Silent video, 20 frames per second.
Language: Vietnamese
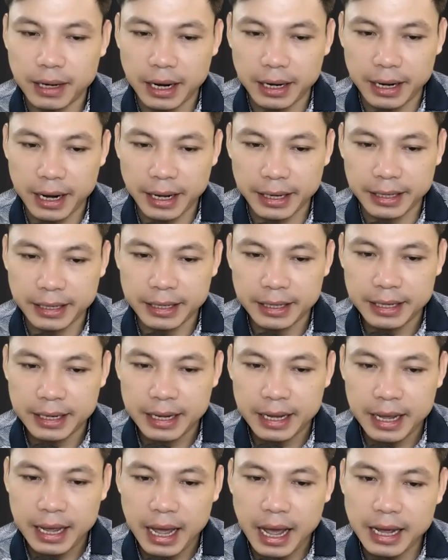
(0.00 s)
làng này,
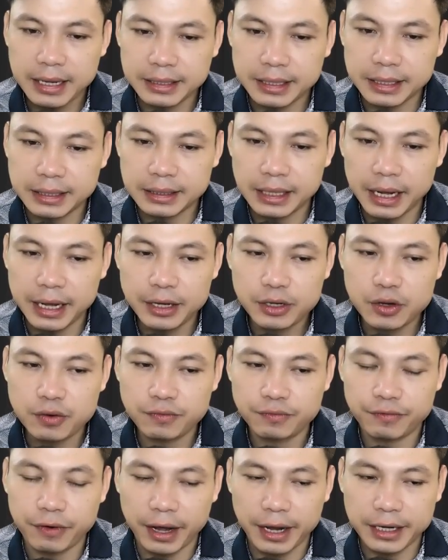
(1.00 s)
ai nhìn thấy
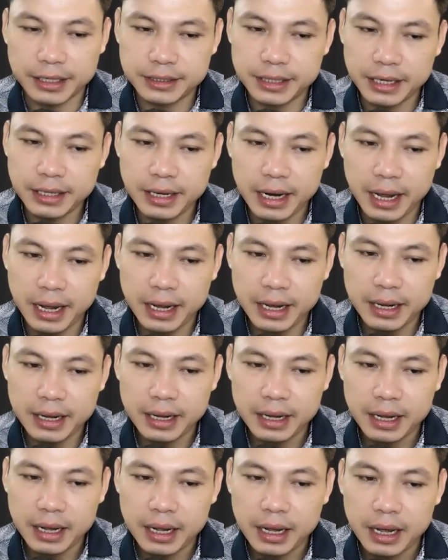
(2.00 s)
cũng phải tránh né.
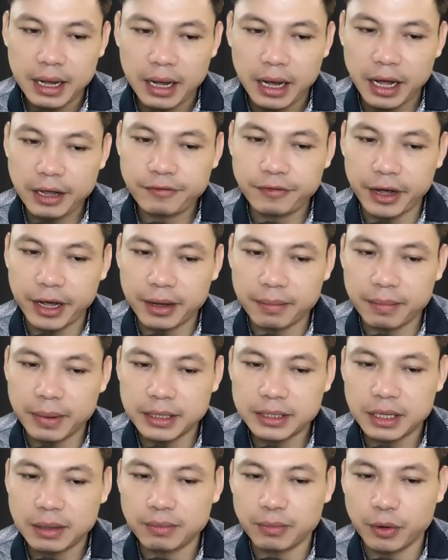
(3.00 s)
Ấy vậy
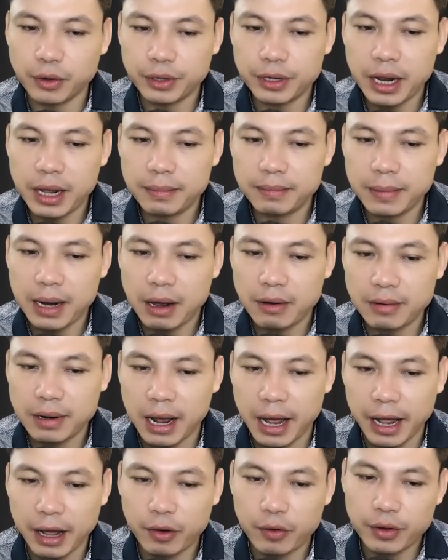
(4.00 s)
mà sau một đêm, lão
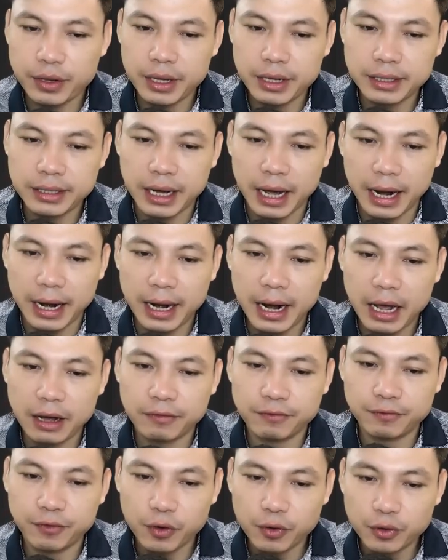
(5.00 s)
lại có những khả
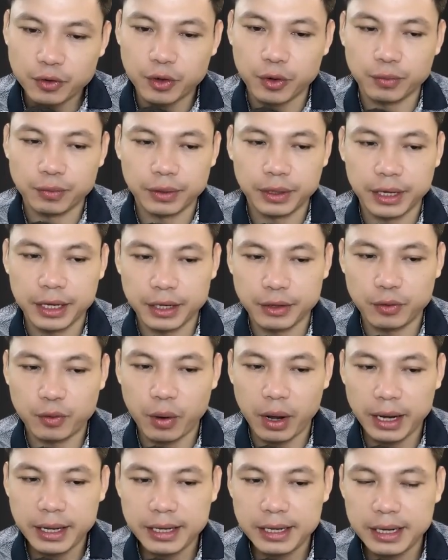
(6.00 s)
năng vô cùng kỳ
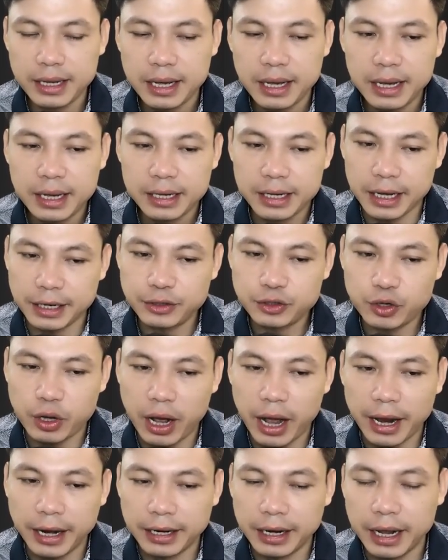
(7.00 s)
quái, khiến cho
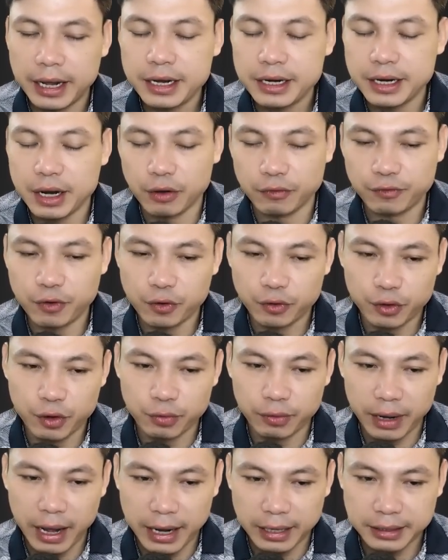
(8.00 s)
ai nấy đều vô
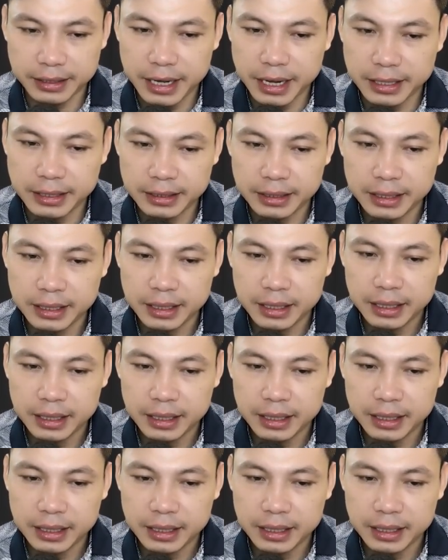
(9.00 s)
cùng ngạc nhiên.